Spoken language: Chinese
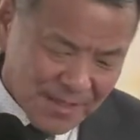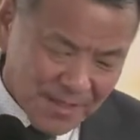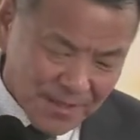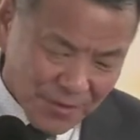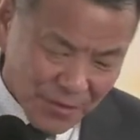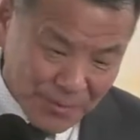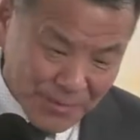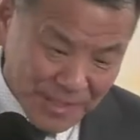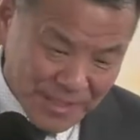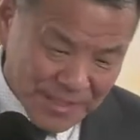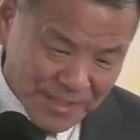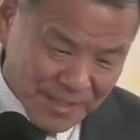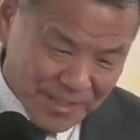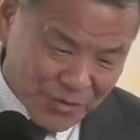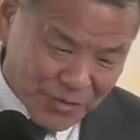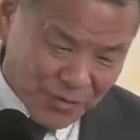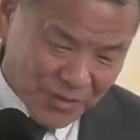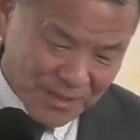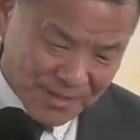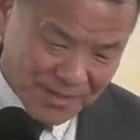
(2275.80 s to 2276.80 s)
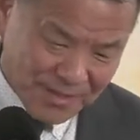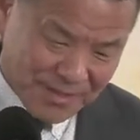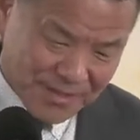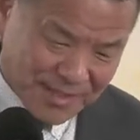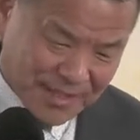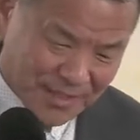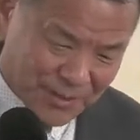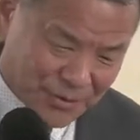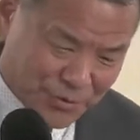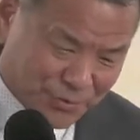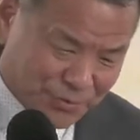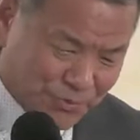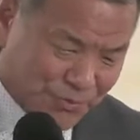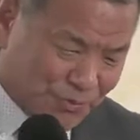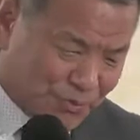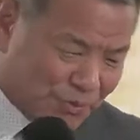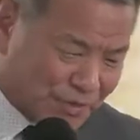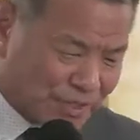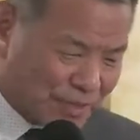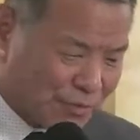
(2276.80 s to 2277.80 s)
后面也讲了说，哎，你看树木
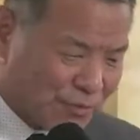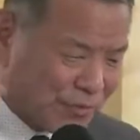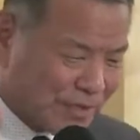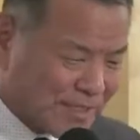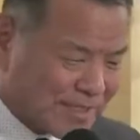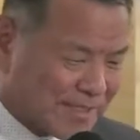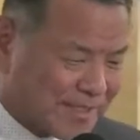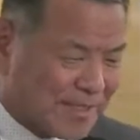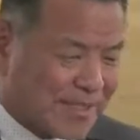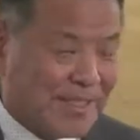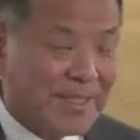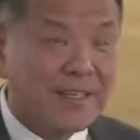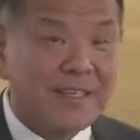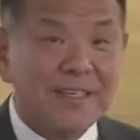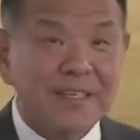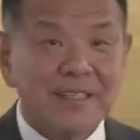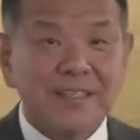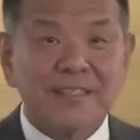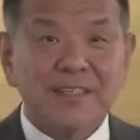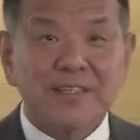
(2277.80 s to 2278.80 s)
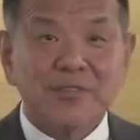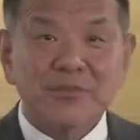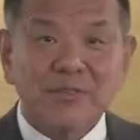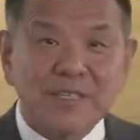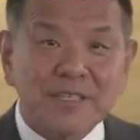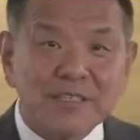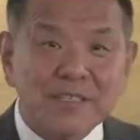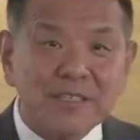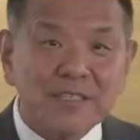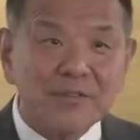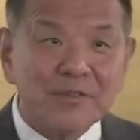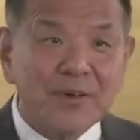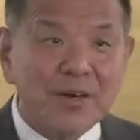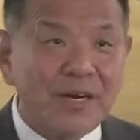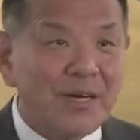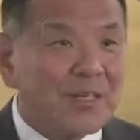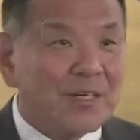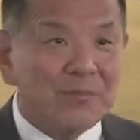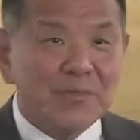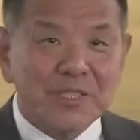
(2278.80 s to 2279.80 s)
都生果子。说得很清楚，
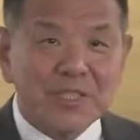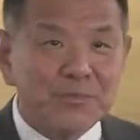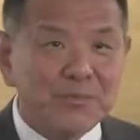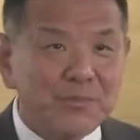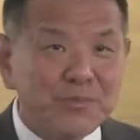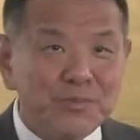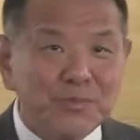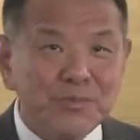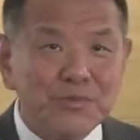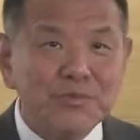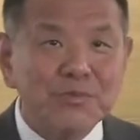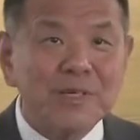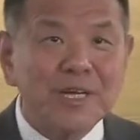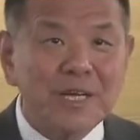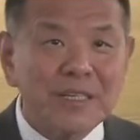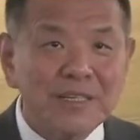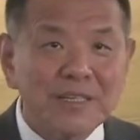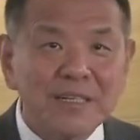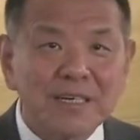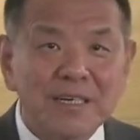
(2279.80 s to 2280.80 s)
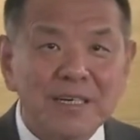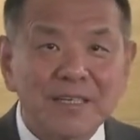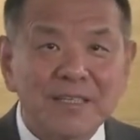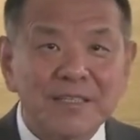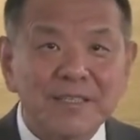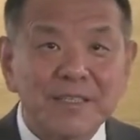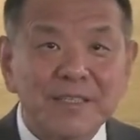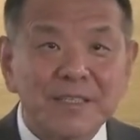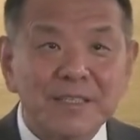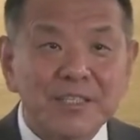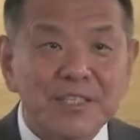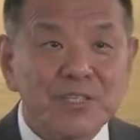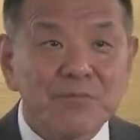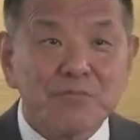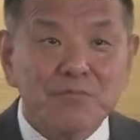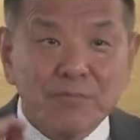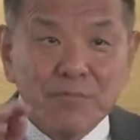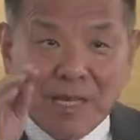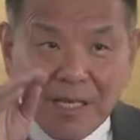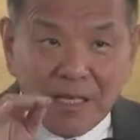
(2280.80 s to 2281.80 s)
是不枯干的，是
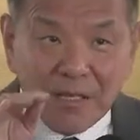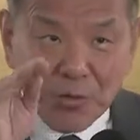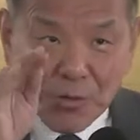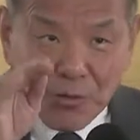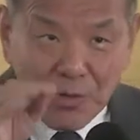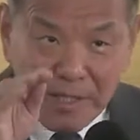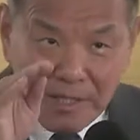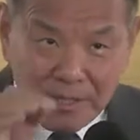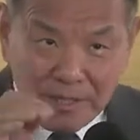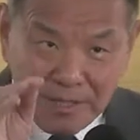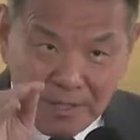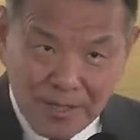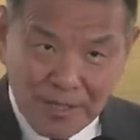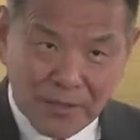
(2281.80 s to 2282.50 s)
每月结